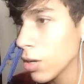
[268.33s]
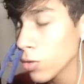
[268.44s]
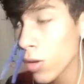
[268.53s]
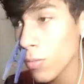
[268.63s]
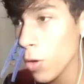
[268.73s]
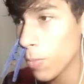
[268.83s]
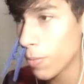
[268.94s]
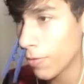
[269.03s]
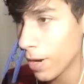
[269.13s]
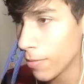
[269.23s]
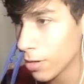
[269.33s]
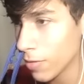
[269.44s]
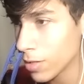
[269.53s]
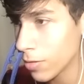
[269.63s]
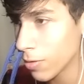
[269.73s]
eu sou míope, para falar, já
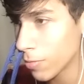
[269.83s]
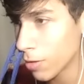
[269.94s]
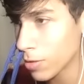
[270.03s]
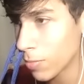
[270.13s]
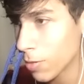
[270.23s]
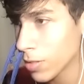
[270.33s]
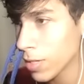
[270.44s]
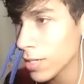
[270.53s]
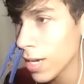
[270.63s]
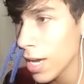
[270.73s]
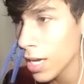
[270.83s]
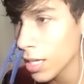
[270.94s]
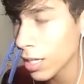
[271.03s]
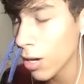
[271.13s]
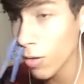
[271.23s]
avisando, já avisando pra vocês.
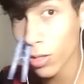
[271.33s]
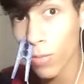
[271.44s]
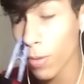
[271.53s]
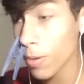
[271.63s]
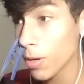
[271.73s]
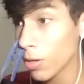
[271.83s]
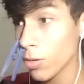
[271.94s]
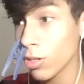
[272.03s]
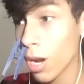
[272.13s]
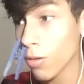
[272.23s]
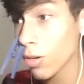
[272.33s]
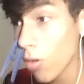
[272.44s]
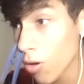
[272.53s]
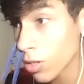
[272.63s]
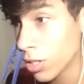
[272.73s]
Então eu tenho um problema que eu não enxergo de
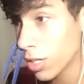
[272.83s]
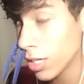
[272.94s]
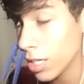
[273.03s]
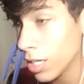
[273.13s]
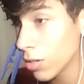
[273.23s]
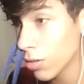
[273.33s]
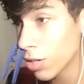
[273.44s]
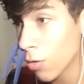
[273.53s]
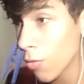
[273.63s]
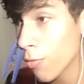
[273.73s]
longe. E eu não enxergo com